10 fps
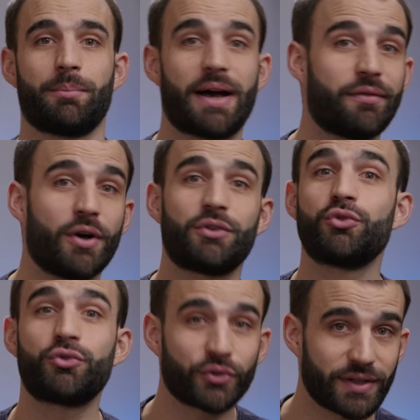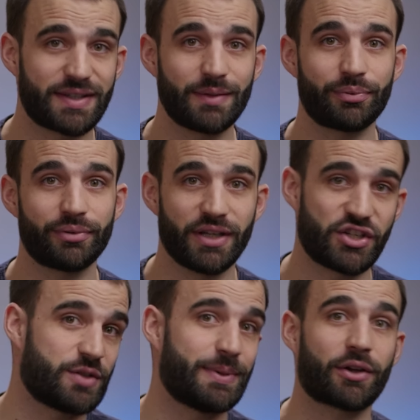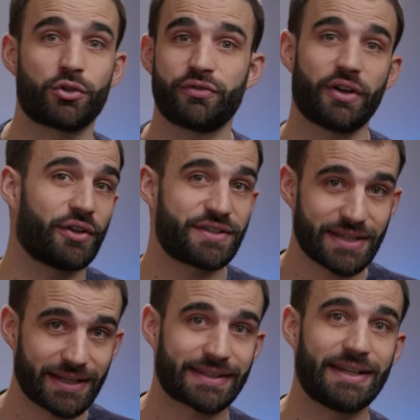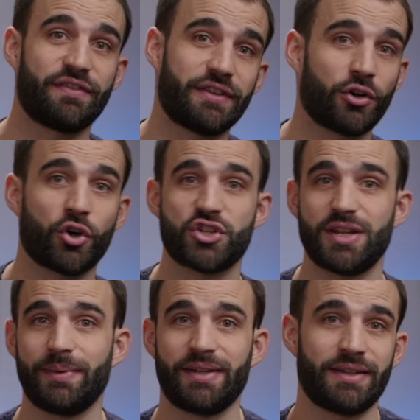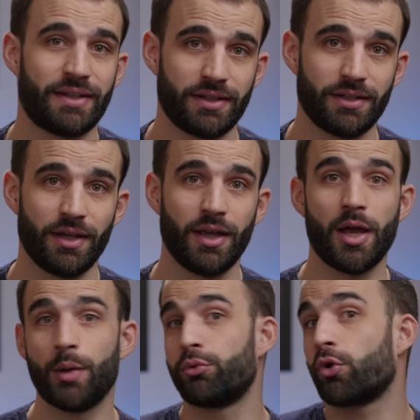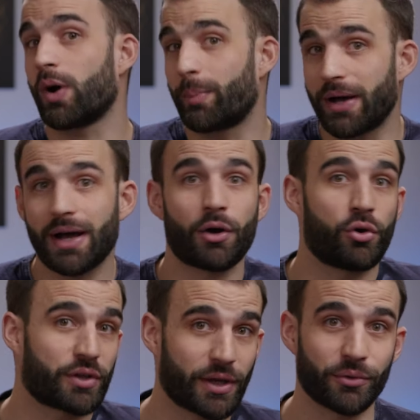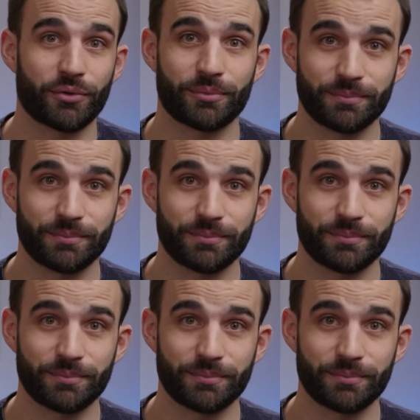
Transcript: Bravo à toute ton équipe et j'espère que tu vas réussir à te qualifier en Grand Chelem cette année. Pourquoi pas à Roland Garros.